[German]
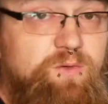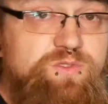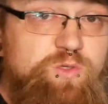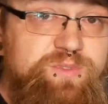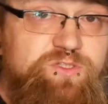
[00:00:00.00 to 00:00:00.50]
Und
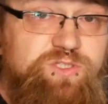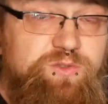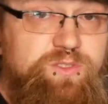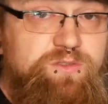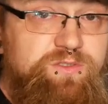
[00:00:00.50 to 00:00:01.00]
somit ist
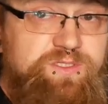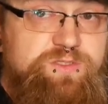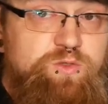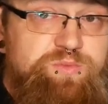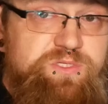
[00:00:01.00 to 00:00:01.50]
natürlich durch
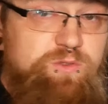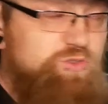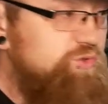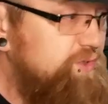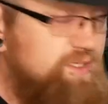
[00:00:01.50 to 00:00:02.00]
das
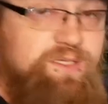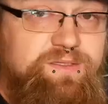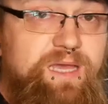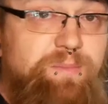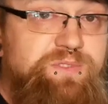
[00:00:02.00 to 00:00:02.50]
Y-Stück
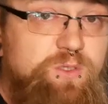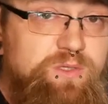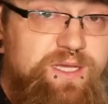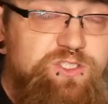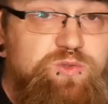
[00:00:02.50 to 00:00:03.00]
die
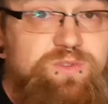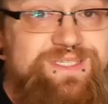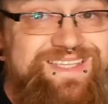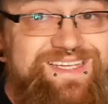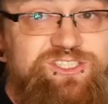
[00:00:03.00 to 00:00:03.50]
Absaugleistung
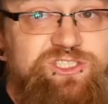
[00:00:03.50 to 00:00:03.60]
sehr